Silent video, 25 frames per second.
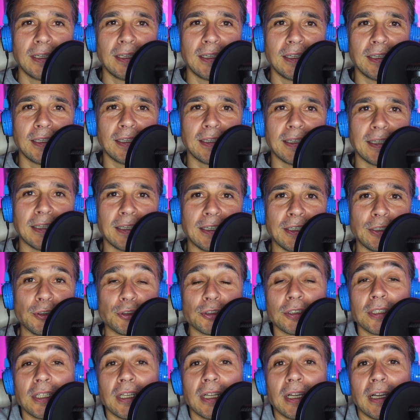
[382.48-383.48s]
Eh,
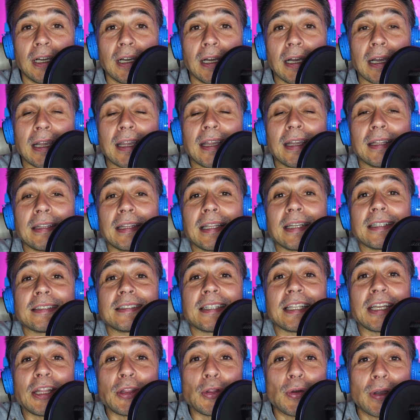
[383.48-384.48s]
no sé a qué te has
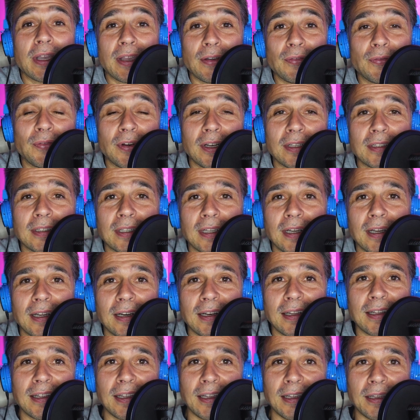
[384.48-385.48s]
tenido que
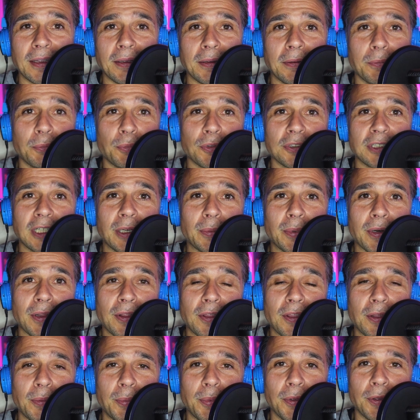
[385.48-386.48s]
enfrentar, que pues al
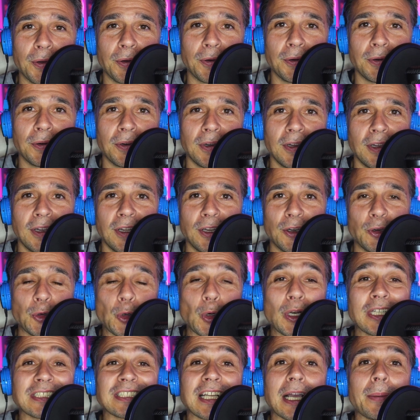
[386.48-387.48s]
principio
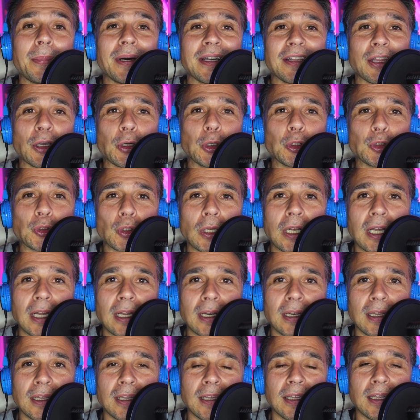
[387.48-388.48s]
no eras capaz de
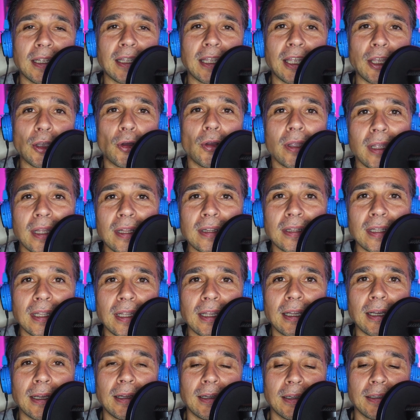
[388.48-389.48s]
controlar y que hoy en
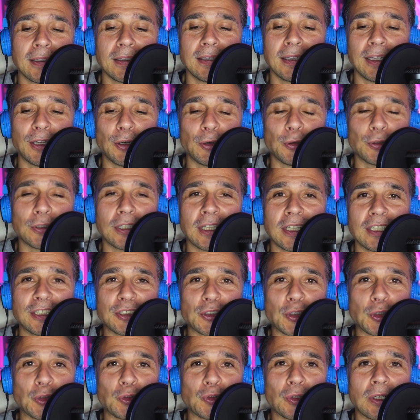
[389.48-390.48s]
día ya lo
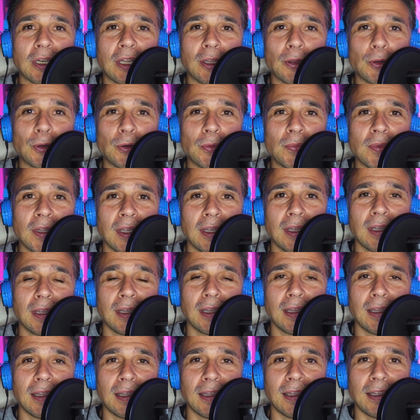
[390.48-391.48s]
tienes controlado.
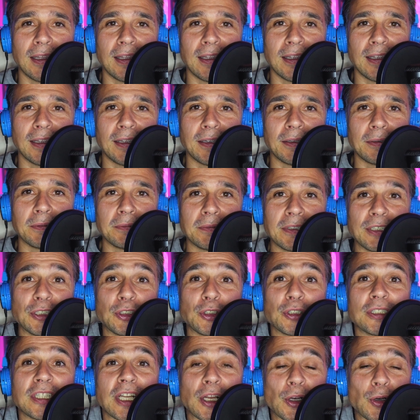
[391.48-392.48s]
Eh,
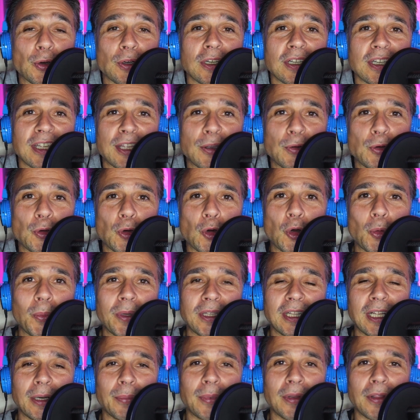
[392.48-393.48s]
esos errores que uno
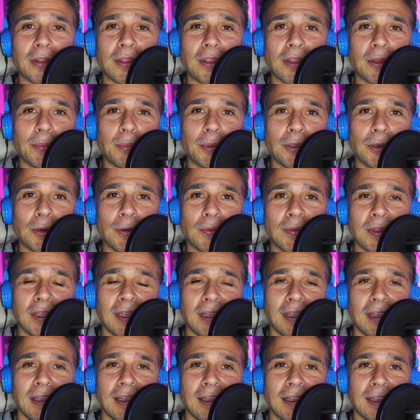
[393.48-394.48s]
comete al principio
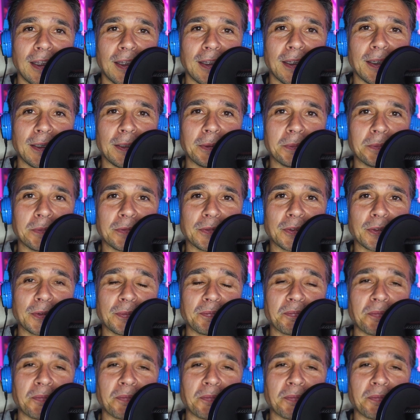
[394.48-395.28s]
em,